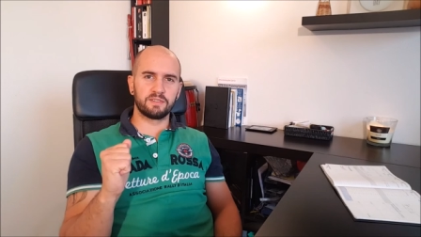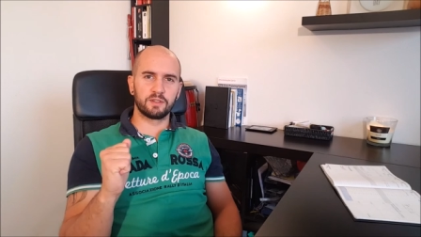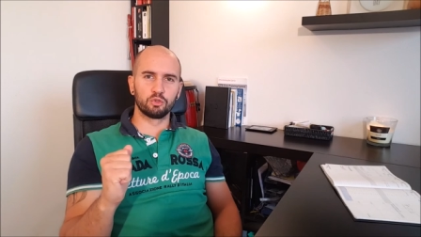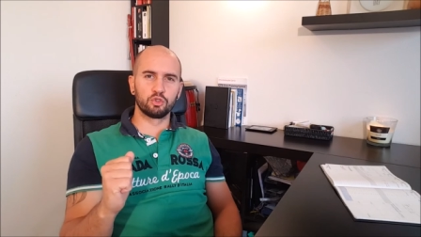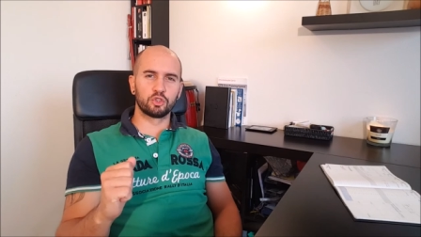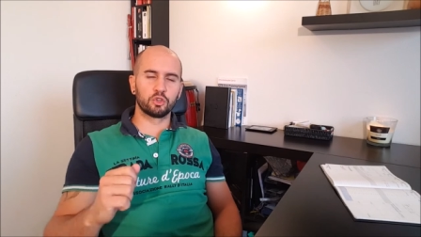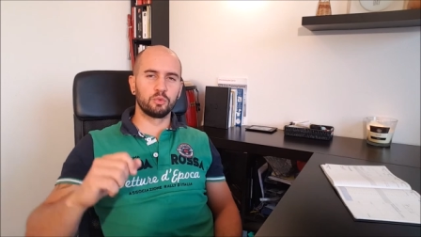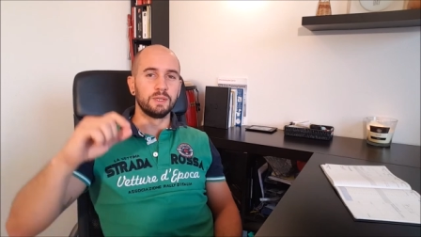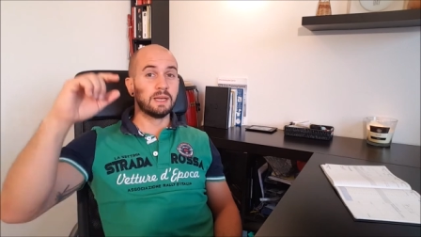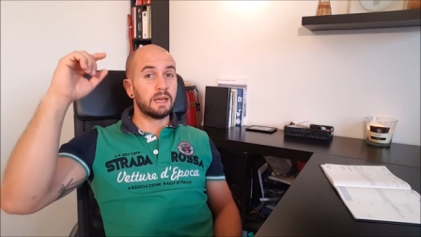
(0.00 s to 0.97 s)
la vidéo
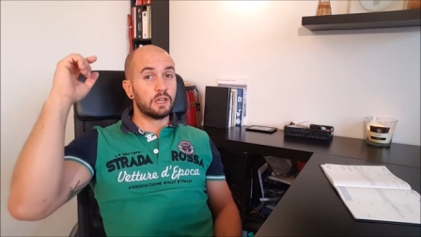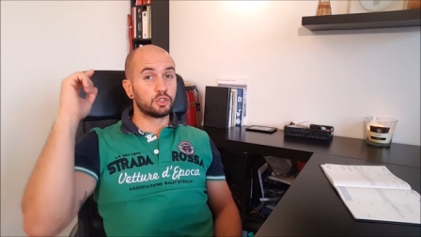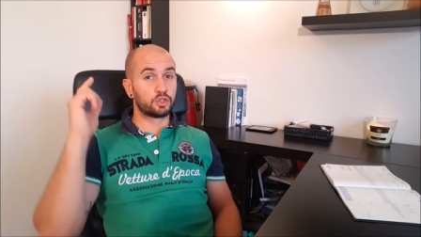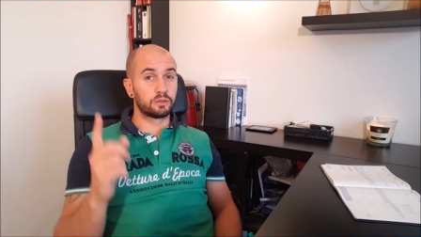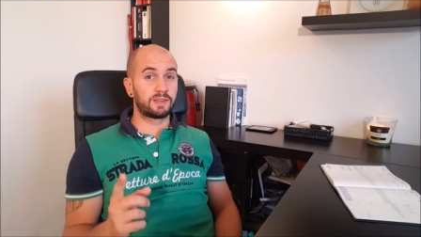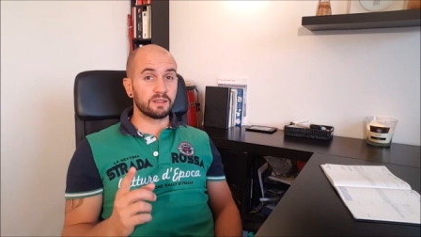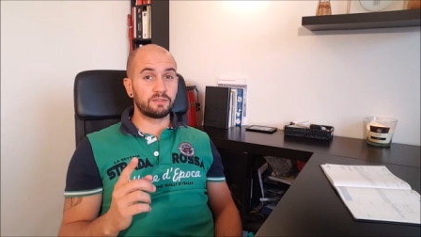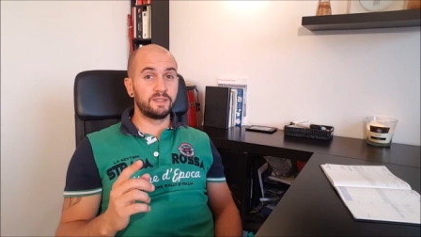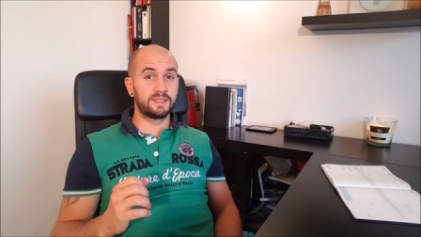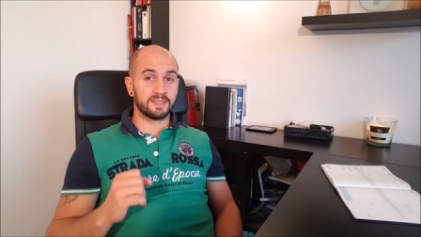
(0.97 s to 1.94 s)
d'aujourd'hui. Je
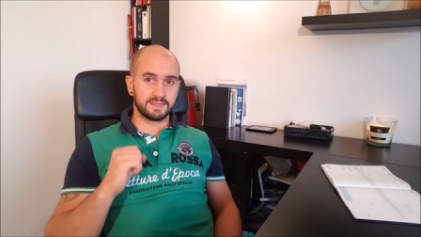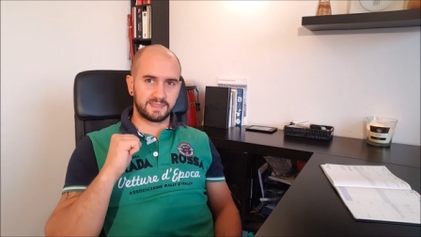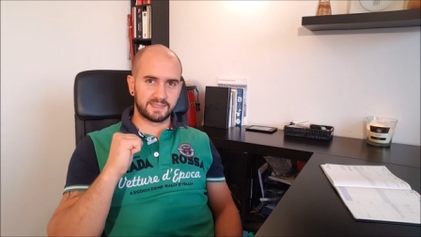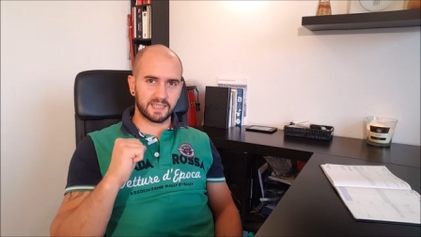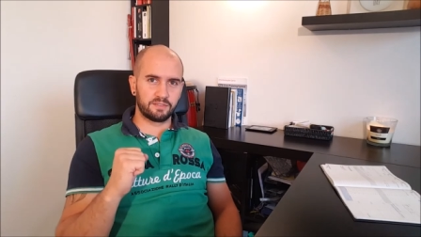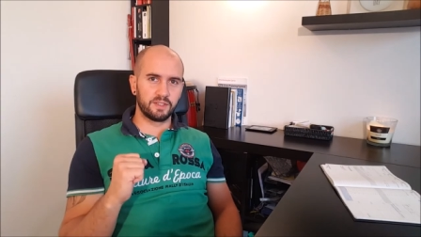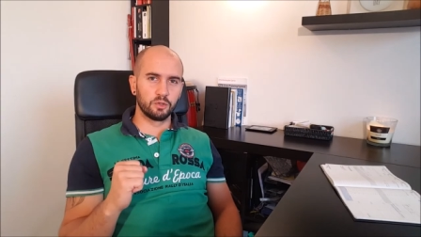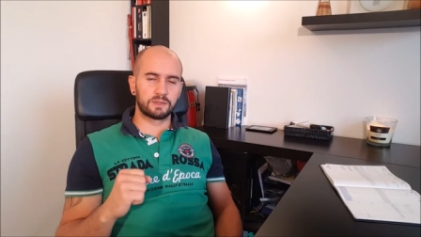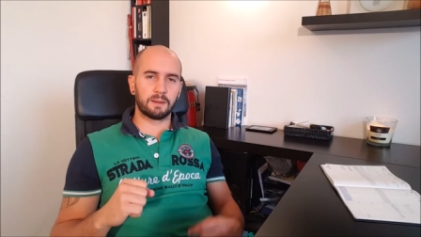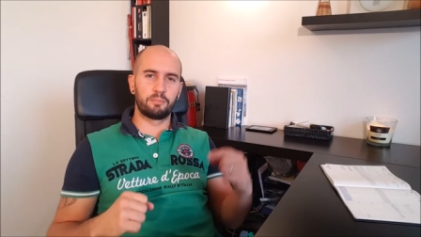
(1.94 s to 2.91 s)
t'invite, si cette
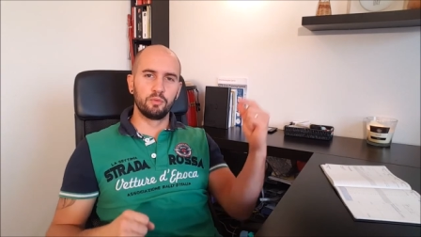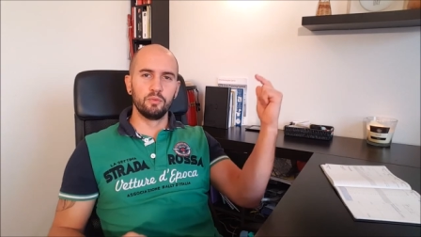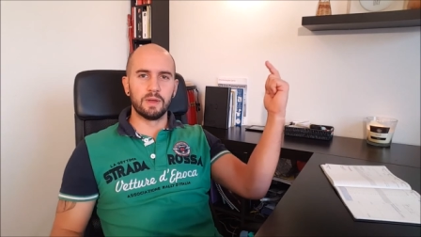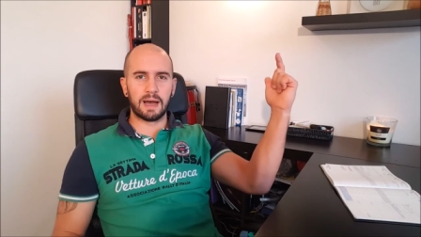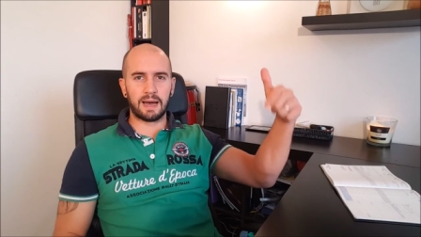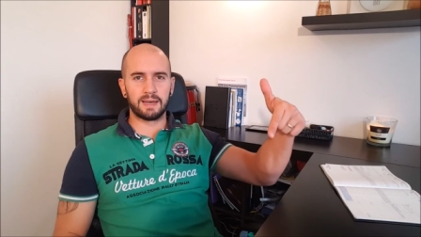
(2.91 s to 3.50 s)
vidéo t'a plu,